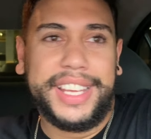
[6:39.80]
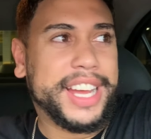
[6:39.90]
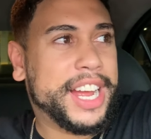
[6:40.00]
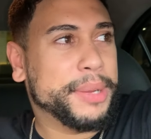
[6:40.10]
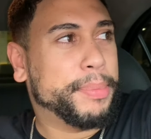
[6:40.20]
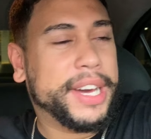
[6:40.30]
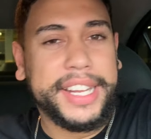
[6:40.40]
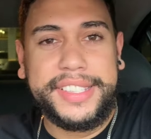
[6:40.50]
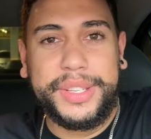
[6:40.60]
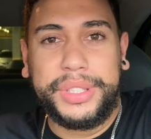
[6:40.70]
Aí
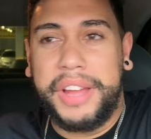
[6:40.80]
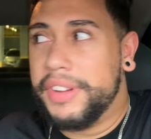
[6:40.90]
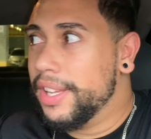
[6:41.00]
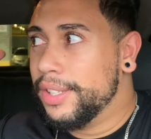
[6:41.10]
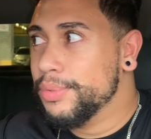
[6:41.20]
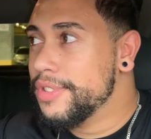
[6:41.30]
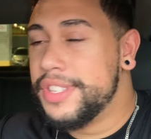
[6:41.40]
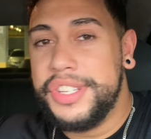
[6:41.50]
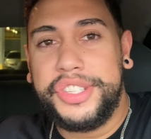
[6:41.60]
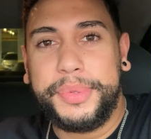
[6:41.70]
parece que eu tava num
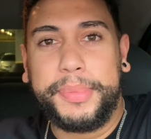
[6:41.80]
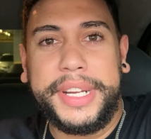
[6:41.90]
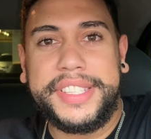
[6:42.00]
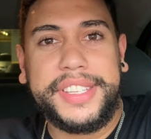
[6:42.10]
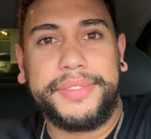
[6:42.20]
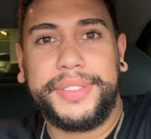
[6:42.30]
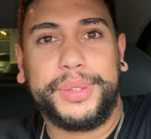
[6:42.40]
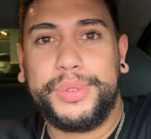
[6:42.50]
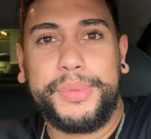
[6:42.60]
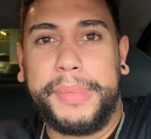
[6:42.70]
sítio, parece que eu
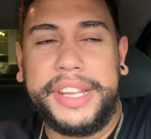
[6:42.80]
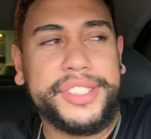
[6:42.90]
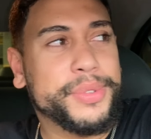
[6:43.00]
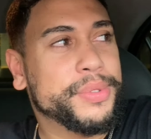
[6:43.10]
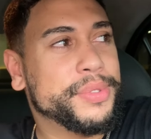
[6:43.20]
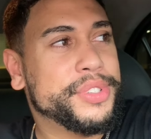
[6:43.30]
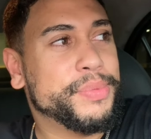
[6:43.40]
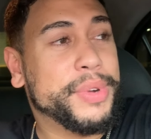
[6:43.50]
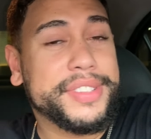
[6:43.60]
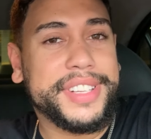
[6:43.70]
tô mais de um, de
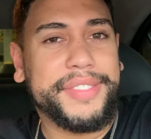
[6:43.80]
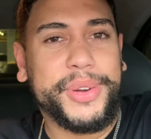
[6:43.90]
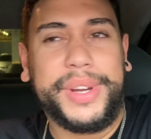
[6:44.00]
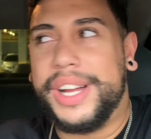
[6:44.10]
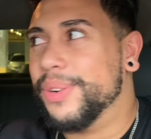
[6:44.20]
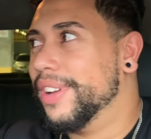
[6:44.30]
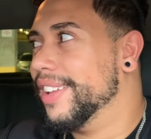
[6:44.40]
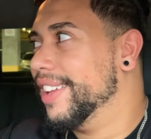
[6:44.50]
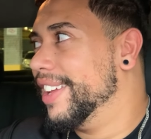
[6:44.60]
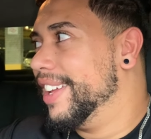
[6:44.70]
um ano sem lavar o carro.
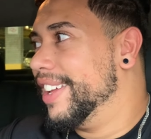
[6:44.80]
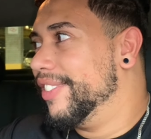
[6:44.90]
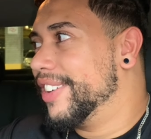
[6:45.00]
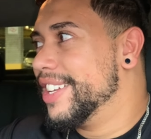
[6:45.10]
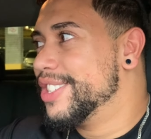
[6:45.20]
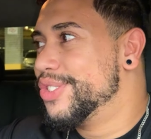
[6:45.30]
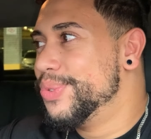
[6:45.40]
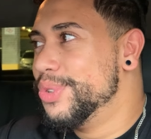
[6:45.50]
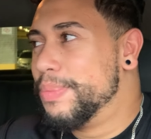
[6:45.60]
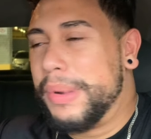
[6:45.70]
Fica
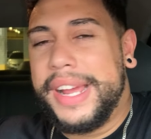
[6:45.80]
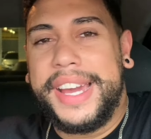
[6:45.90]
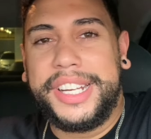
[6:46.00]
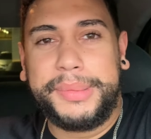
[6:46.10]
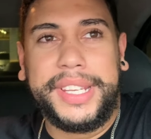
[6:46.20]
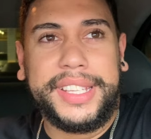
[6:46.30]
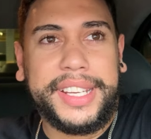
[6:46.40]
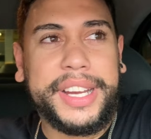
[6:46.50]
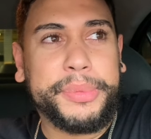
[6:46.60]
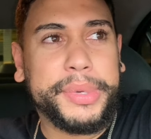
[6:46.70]
sujo pra caramba. Quem tem
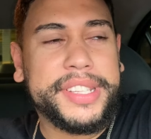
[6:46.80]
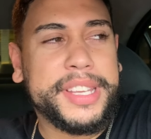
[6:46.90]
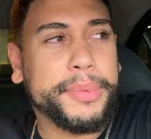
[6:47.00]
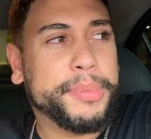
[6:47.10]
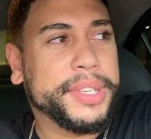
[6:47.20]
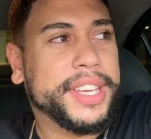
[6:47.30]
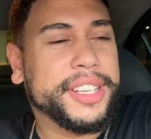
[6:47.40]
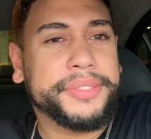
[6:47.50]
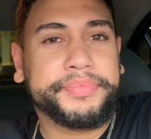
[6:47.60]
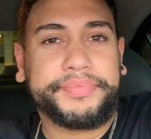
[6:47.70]
carro preto sabe como que é,
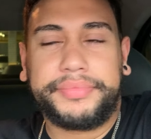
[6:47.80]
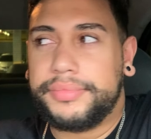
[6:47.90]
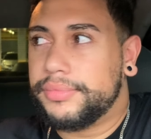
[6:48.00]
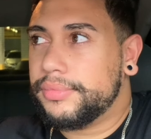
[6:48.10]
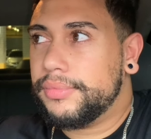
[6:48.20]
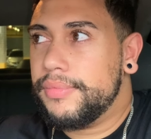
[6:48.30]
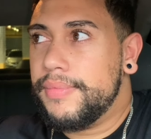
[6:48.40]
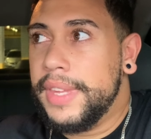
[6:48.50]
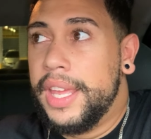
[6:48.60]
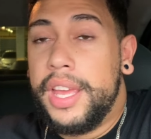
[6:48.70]
né?
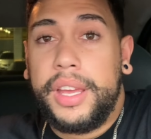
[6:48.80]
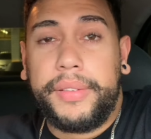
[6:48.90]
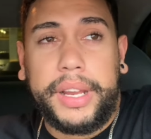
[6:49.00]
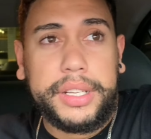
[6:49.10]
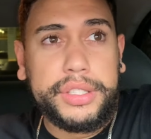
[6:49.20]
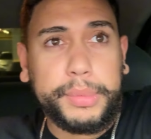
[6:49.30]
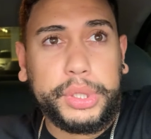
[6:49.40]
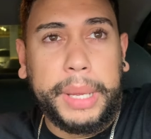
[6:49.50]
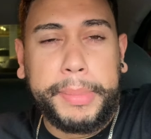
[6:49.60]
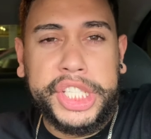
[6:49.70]
Falando sobre o
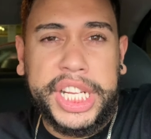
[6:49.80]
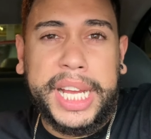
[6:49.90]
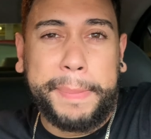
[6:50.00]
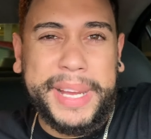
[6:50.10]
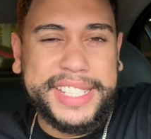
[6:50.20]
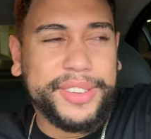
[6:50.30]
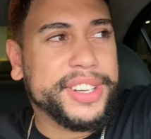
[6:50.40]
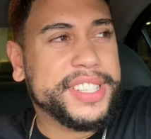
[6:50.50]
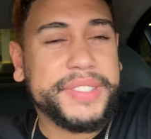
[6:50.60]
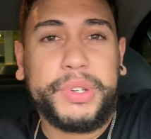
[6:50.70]
tapete da Capaz
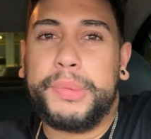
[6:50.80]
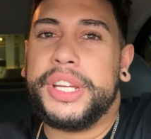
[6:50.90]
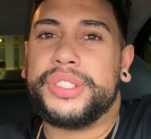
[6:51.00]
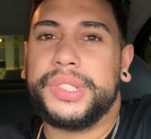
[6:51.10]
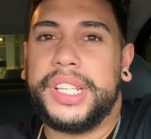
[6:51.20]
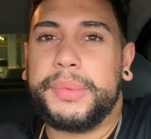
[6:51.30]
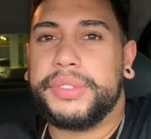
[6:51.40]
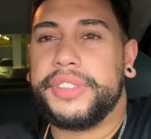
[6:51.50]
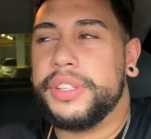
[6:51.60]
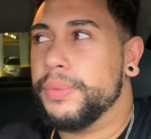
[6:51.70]
agora, vocês viram como ajuda, né? Eu
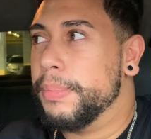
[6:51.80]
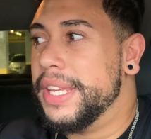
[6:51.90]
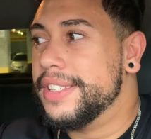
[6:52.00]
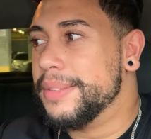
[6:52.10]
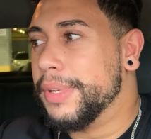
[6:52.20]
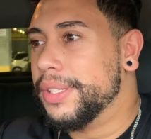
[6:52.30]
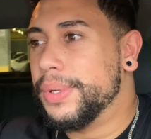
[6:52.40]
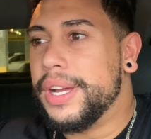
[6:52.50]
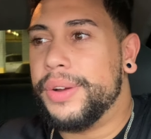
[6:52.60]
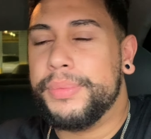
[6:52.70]
fiquei um mês sem bater o
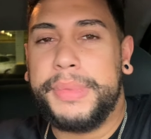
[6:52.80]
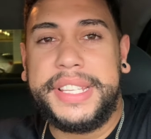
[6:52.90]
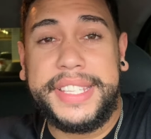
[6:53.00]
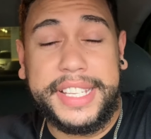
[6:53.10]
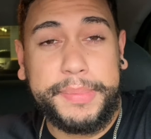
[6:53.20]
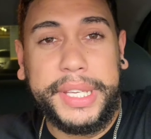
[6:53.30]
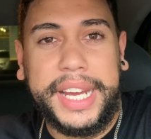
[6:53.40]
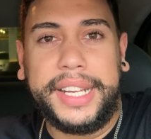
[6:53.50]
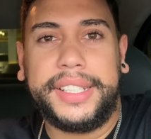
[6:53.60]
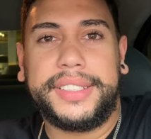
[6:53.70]
carro, um mês sem
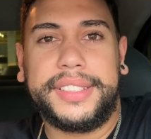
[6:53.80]
aspirar, né?